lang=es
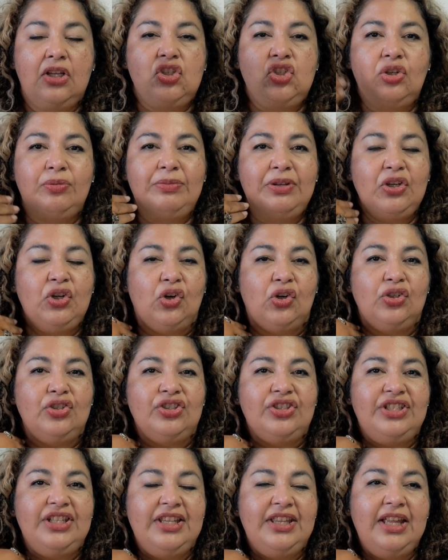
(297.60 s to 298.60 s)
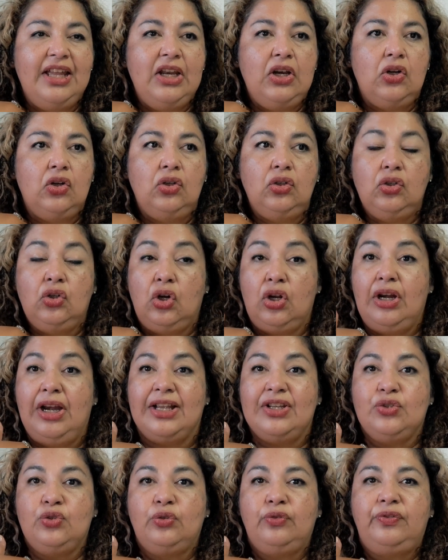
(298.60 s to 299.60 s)
Yo me considero con
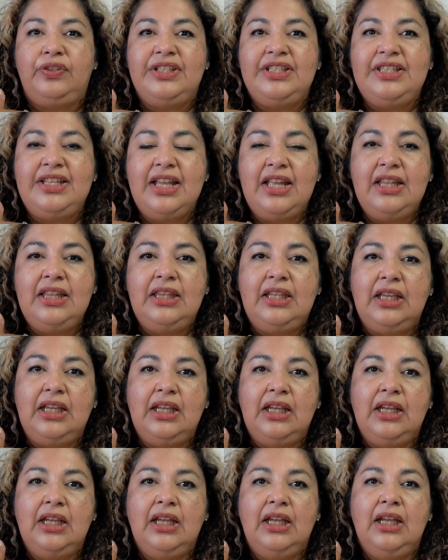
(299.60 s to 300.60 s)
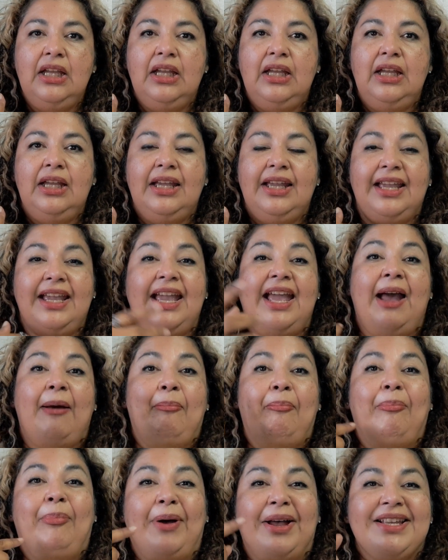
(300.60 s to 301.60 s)
la suficiente
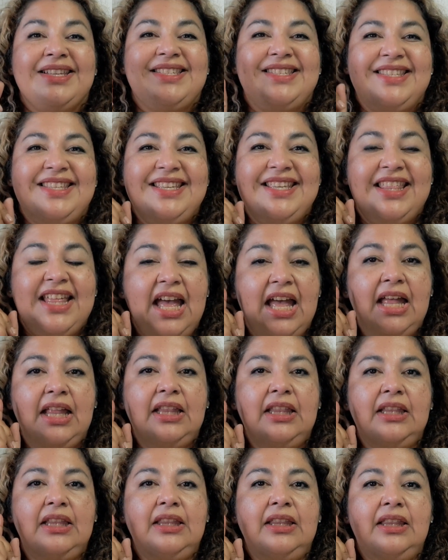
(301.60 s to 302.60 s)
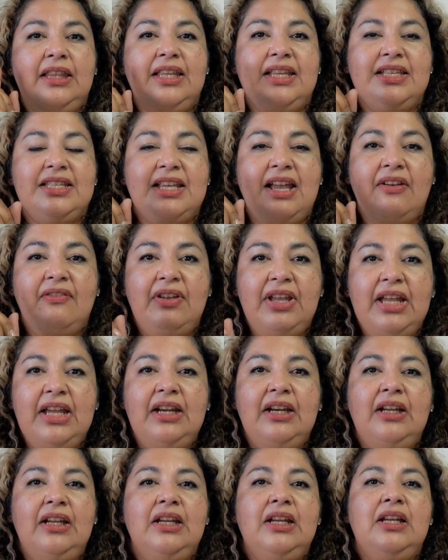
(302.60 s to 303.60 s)
capacidad de
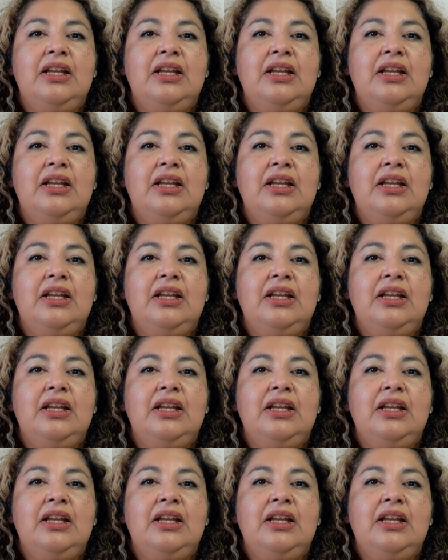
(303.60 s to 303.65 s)
saber